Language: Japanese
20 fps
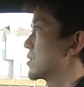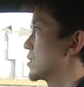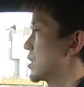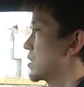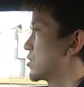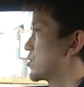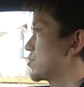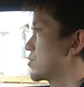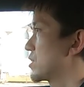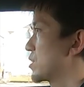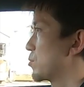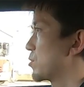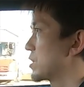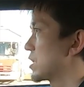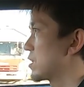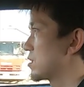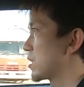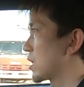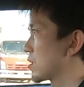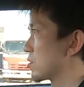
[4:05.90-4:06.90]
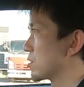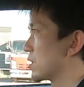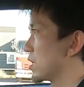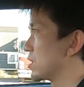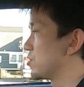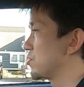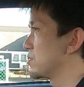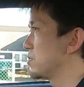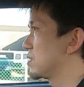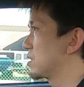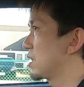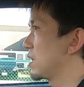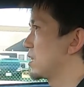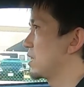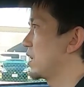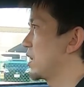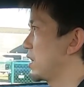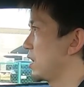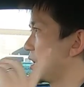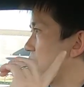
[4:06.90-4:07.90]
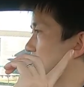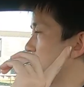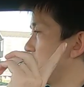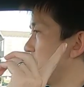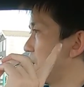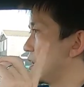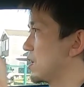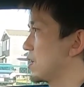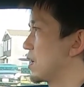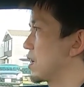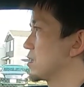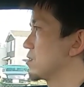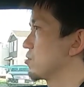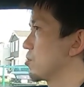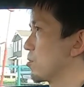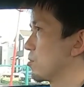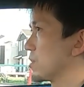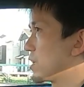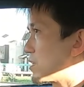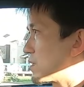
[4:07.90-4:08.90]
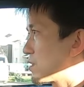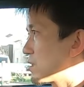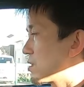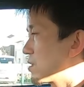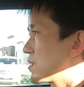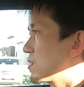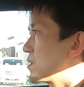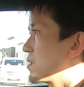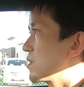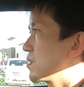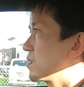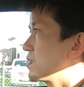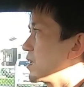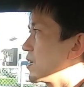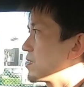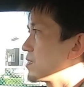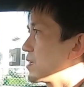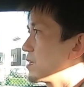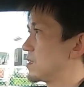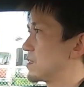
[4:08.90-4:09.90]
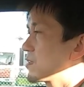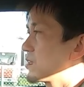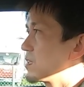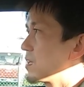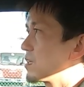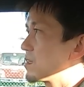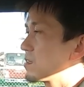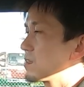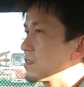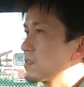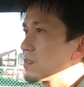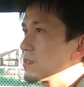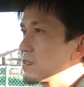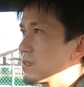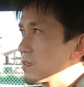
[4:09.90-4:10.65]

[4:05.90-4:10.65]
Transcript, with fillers: で、中期モデルなので純正でガラスホロです。熱線付きです。